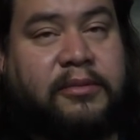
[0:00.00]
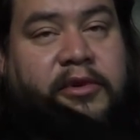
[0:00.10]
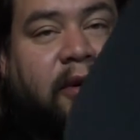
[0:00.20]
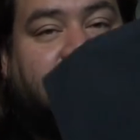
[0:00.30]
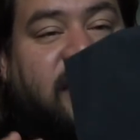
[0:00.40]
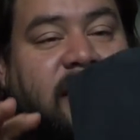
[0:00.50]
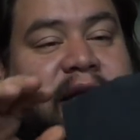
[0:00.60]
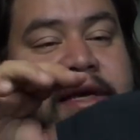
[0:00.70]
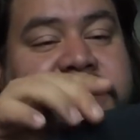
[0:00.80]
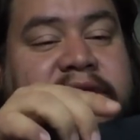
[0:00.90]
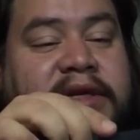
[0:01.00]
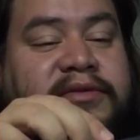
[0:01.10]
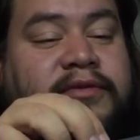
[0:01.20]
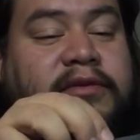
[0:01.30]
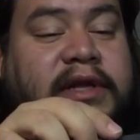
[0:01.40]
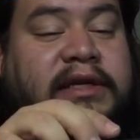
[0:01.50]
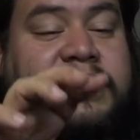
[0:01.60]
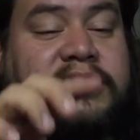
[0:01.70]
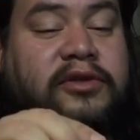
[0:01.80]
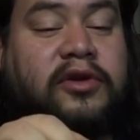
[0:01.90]
nuevamente estas fundas
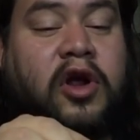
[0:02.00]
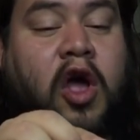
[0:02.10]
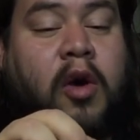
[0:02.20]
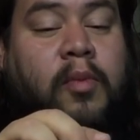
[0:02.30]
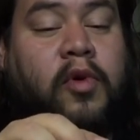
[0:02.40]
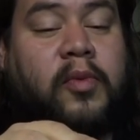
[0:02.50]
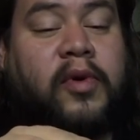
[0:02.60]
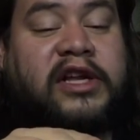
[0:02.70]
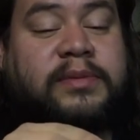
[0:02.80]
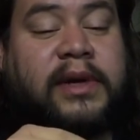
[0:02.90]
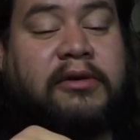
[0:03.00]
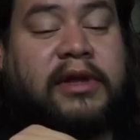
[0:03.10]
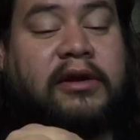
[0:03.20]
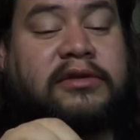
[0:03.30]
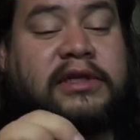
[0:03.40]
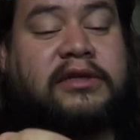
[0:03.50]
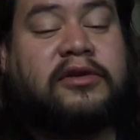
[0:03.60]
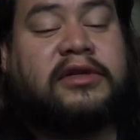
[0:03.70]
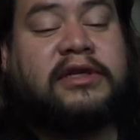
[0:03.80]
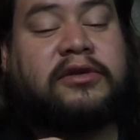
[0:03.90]
que son muy buenas para cuidar los
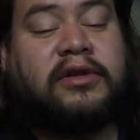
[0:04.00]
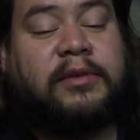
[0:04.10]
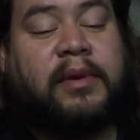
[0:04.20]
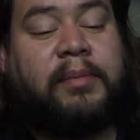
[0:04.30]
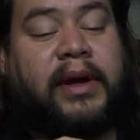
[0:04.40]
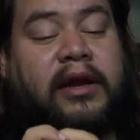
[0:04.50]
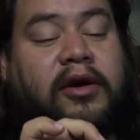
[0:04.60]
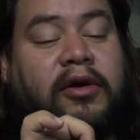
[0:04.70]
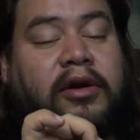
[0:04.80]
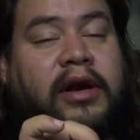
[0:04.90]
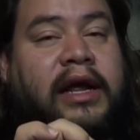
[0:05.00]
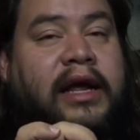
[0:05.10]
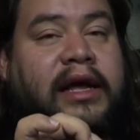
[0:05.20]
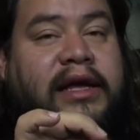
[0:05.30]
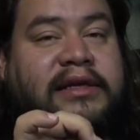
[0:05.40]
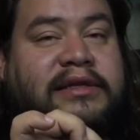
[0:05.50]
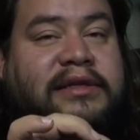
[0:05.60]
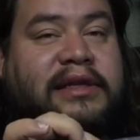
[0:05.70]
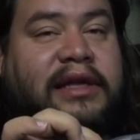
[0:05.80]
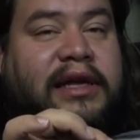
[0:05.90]
discos, que son de papel con
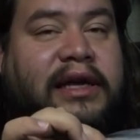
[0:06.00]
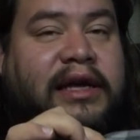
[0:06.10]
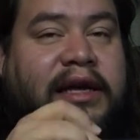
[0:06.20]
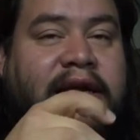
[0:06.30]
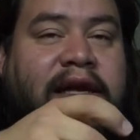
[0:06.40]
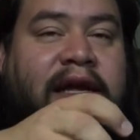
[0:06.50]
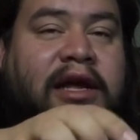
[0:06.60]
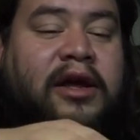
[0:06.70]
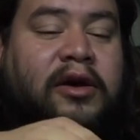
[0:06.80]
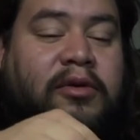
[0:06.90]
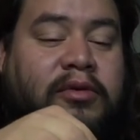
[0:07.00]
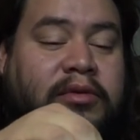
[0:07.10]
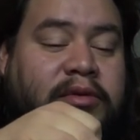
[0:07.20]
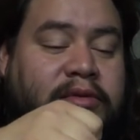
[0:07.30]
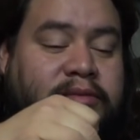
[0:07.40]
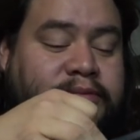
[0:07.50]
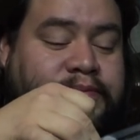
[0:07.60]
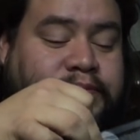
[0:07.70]
este eh, un,